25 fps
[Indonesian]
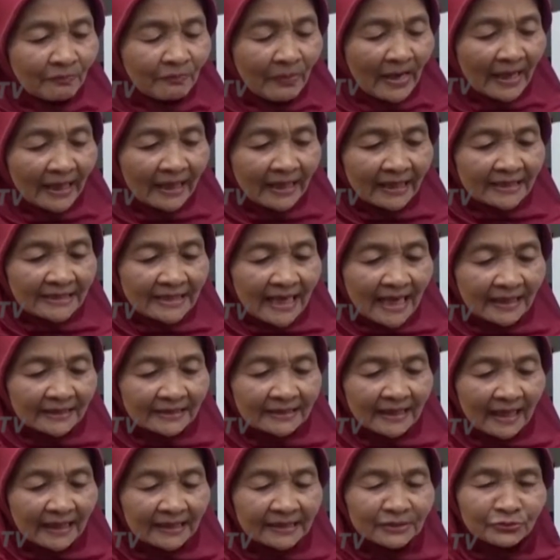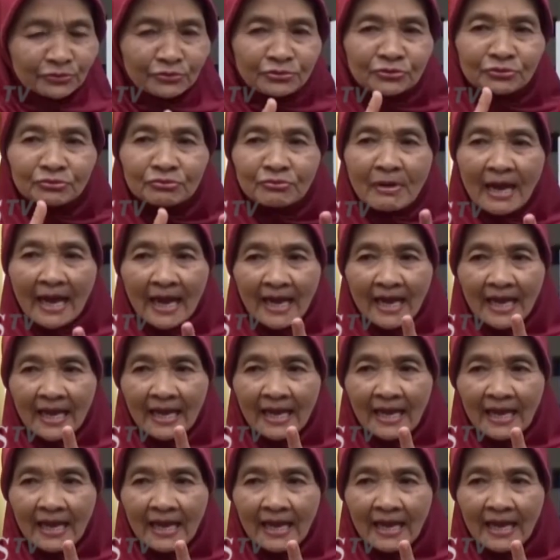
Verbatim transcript: pakai cadar itu dua.